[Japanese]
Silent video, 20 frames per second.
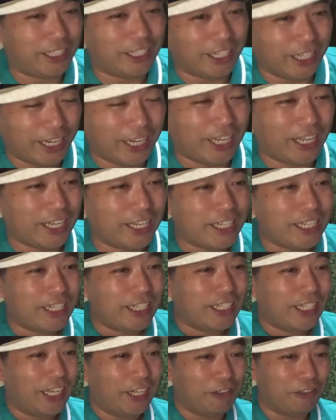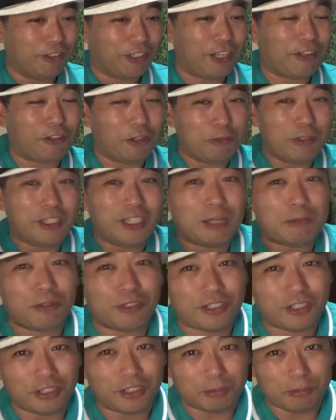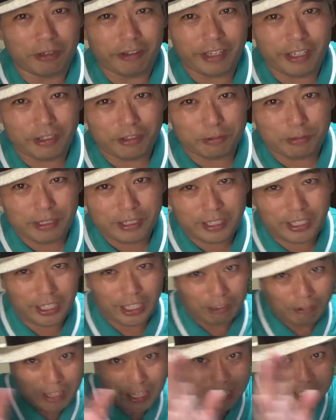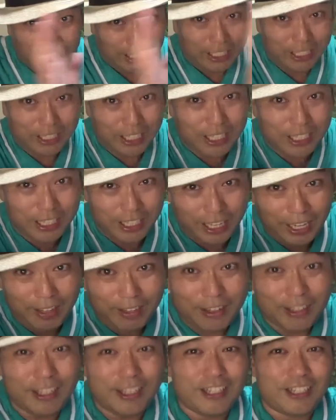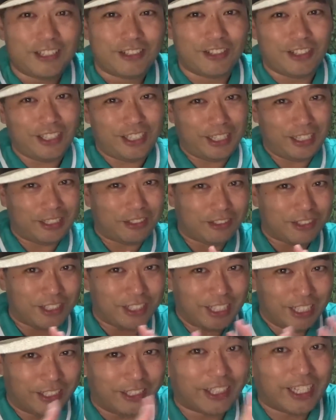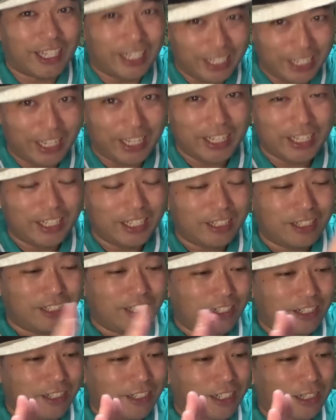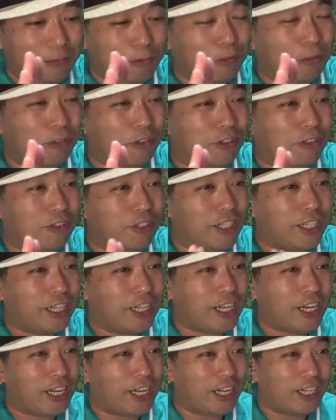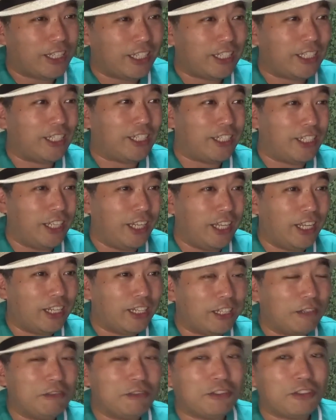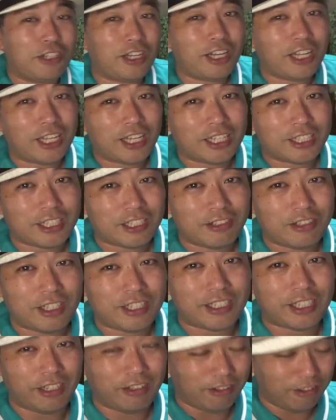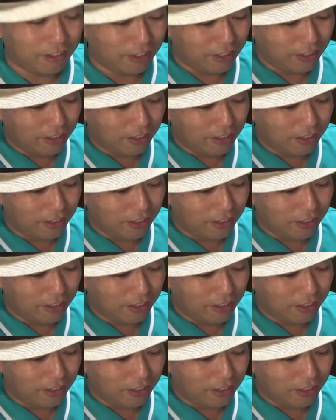たらあの結構みんなもちろん周りのベスティがわーって立ってそれでそっちに行くからねでもう本当に彼らが出てきて本当にリハーサルでしたよ